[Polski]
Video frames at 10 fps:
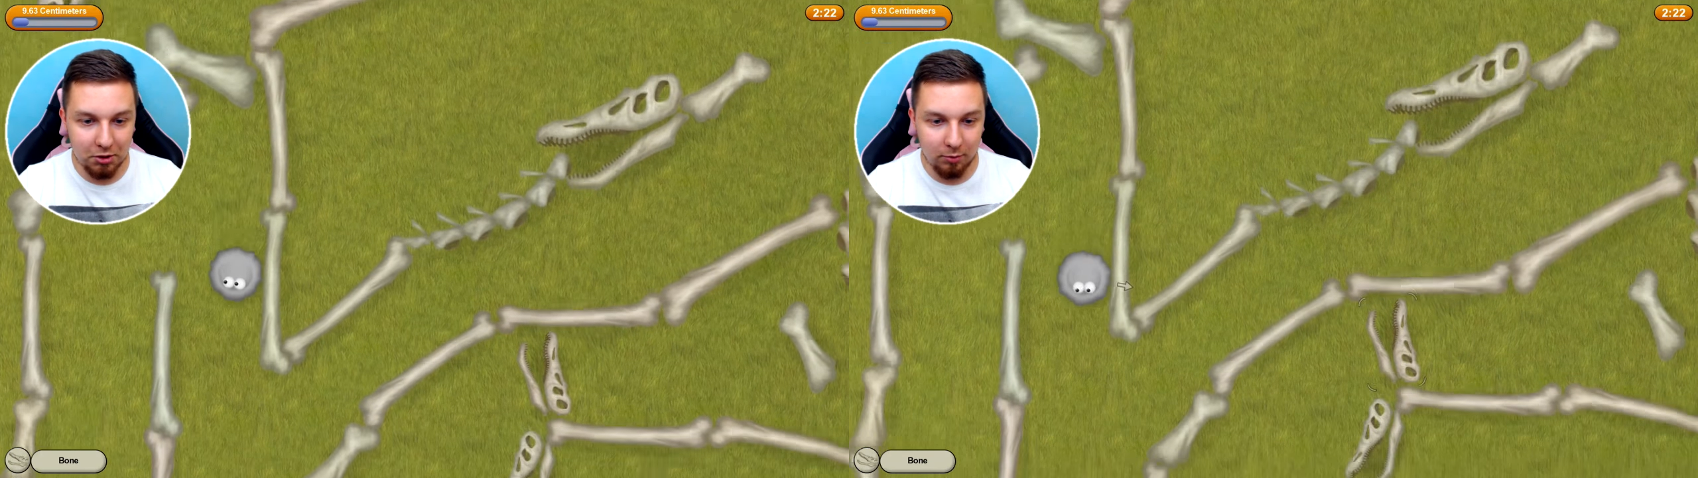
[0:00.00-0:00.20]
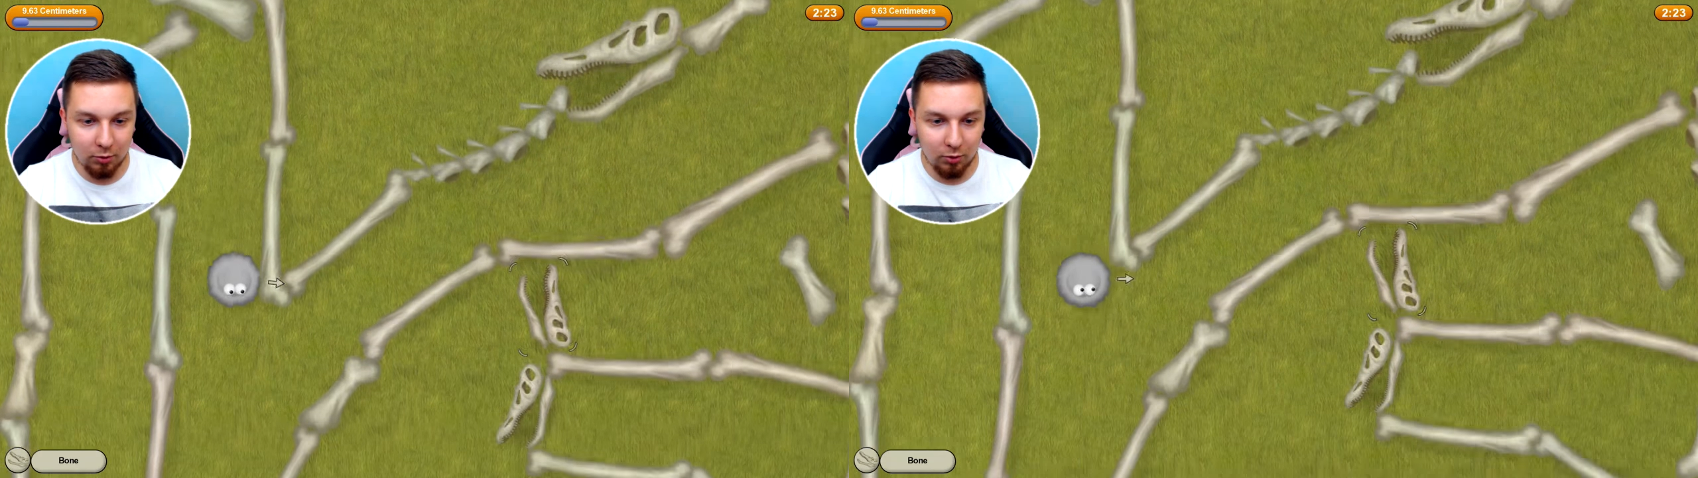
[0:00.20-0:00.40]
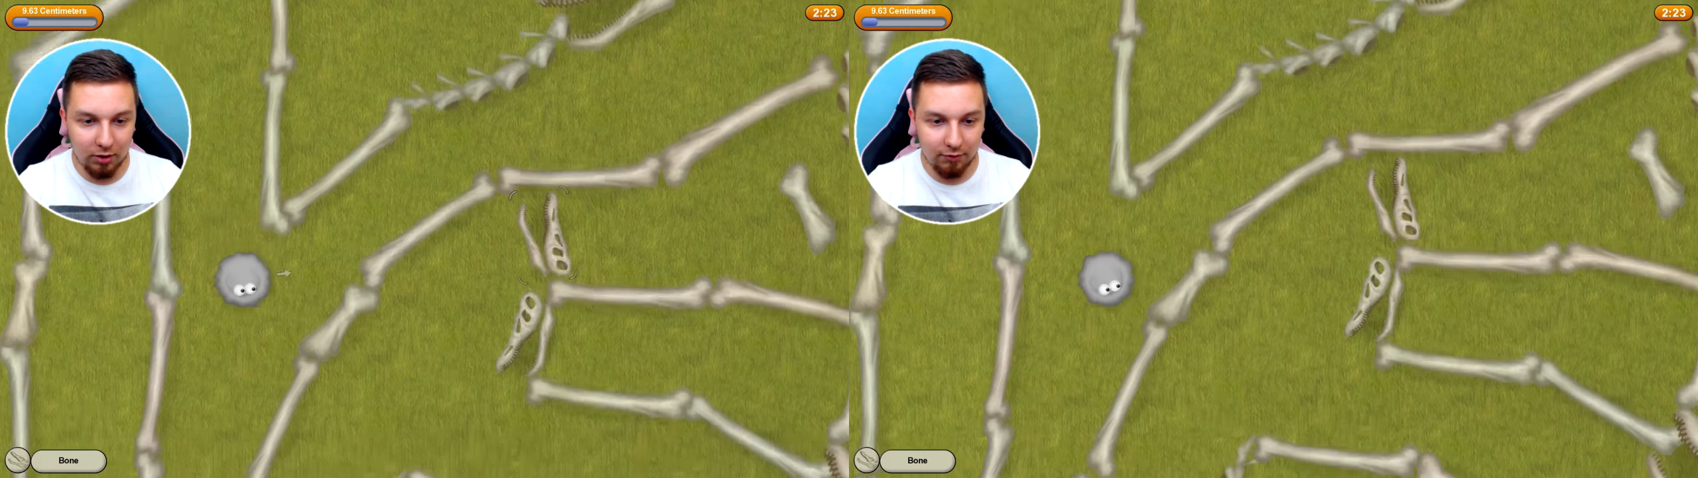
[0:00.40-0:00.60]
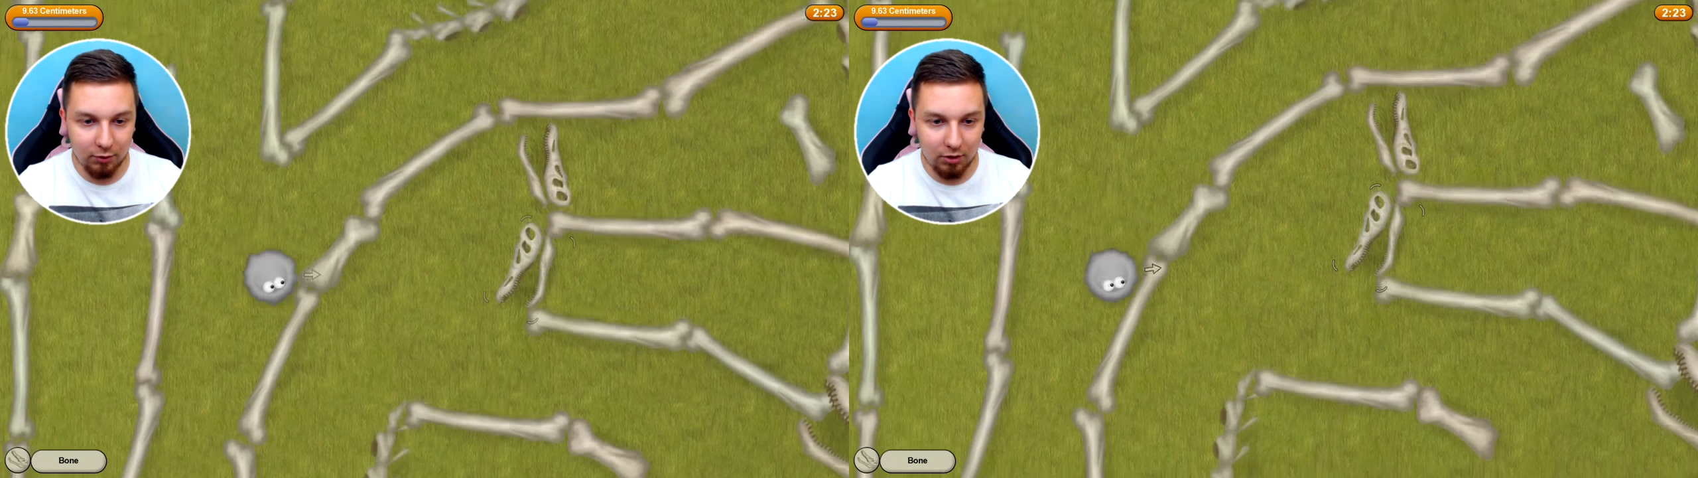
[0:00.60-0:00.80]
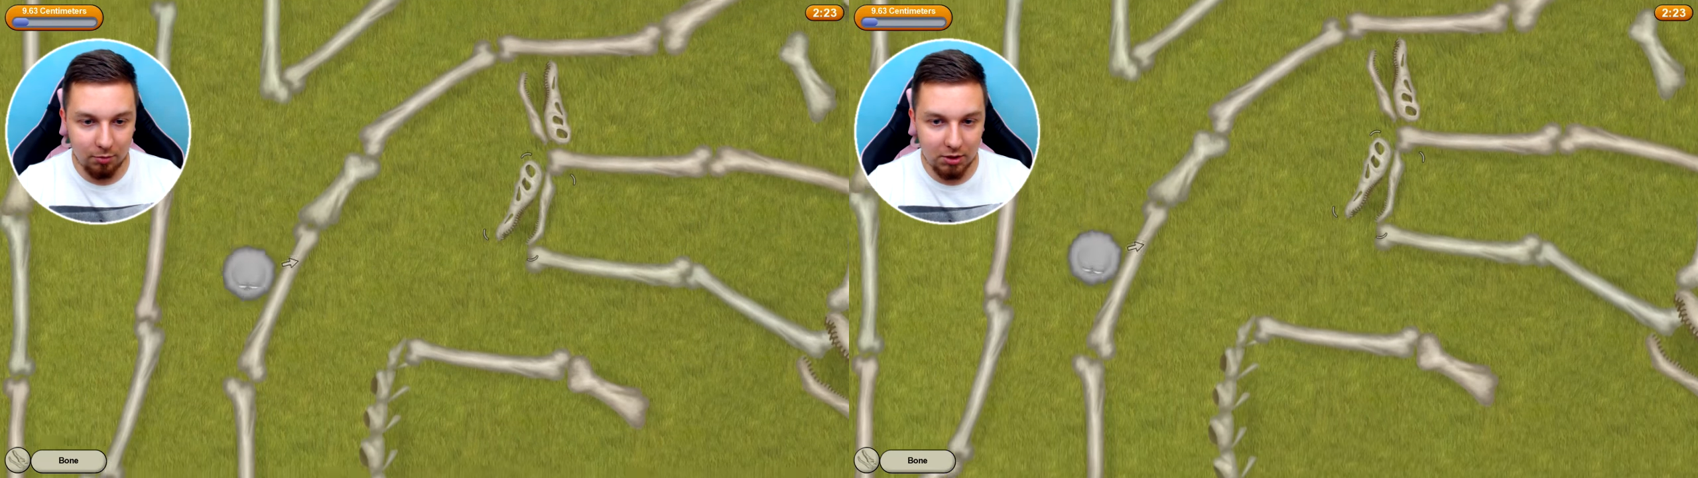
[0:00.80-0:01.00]
żeby było
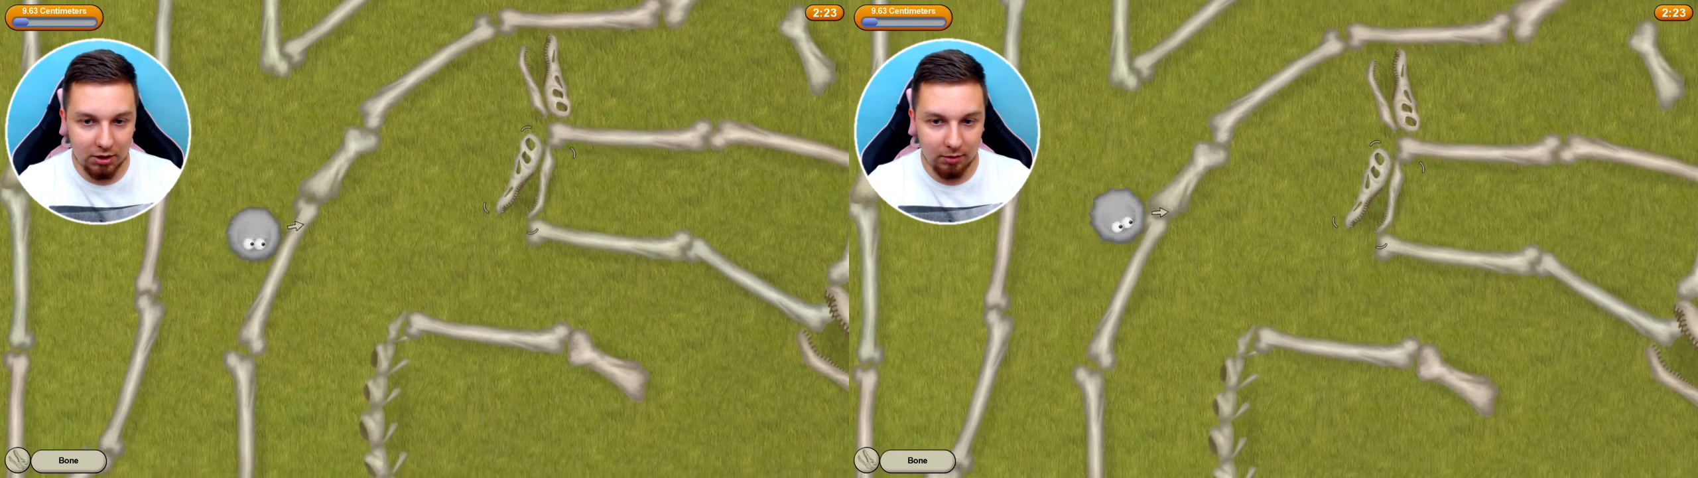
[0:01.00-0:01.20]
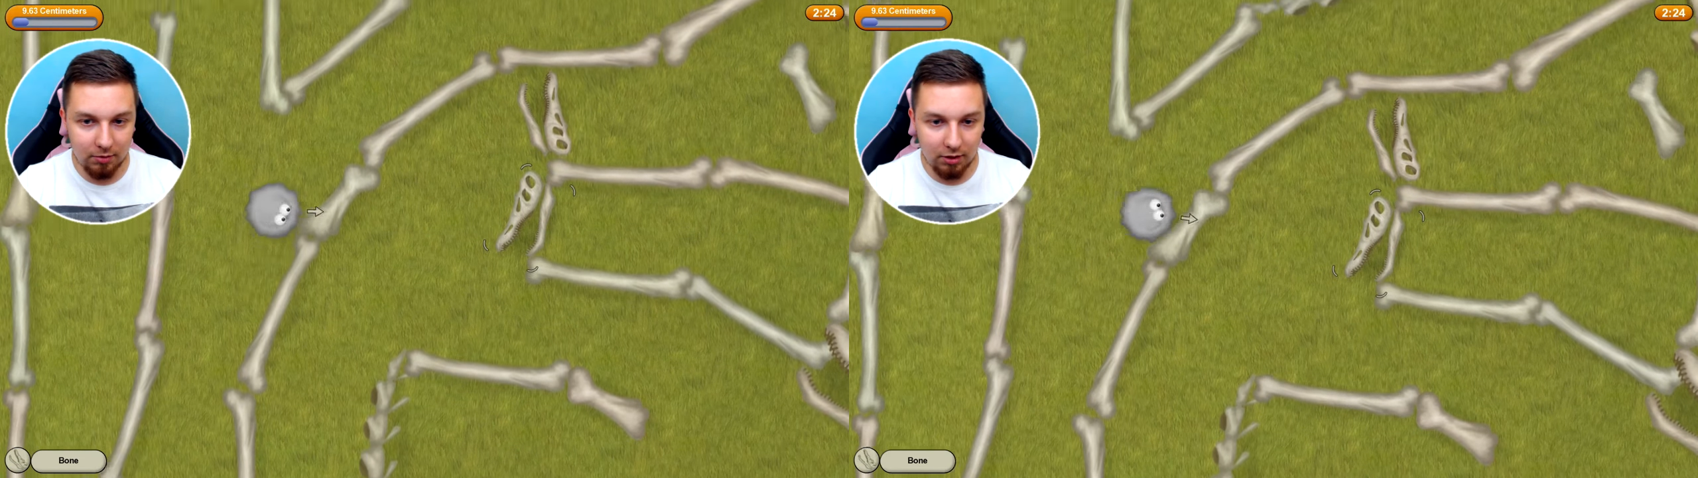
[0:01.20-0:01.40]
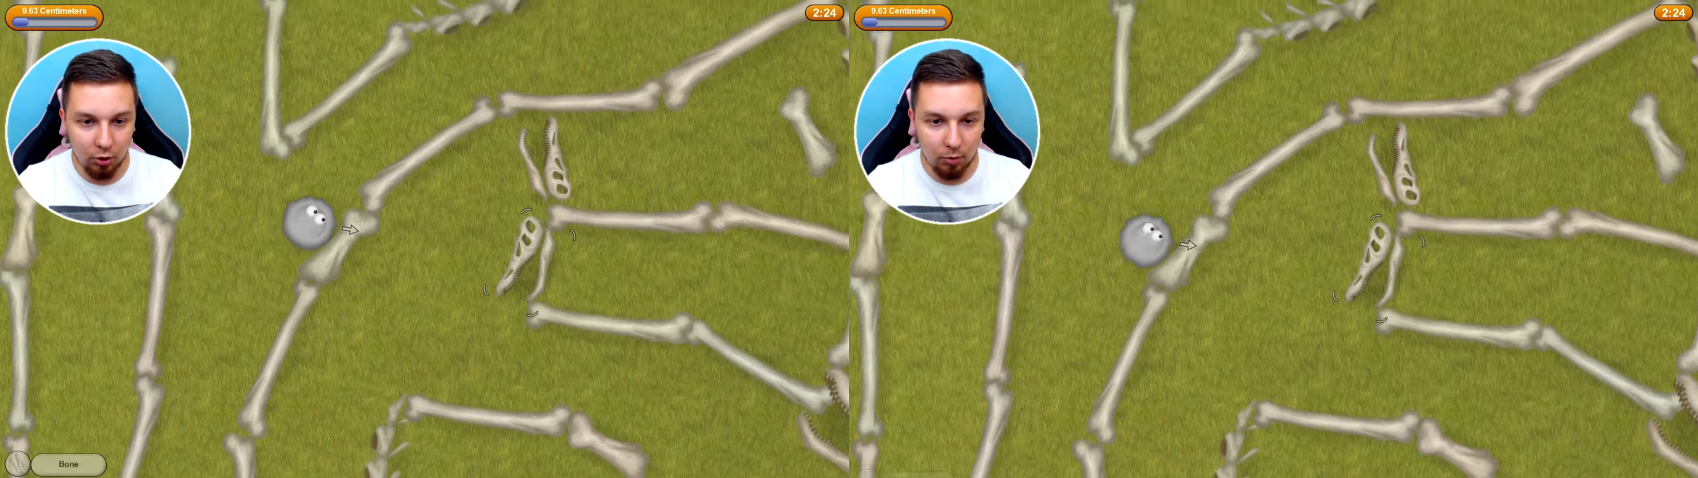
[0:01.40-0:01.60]
łatwo i przyjemnie.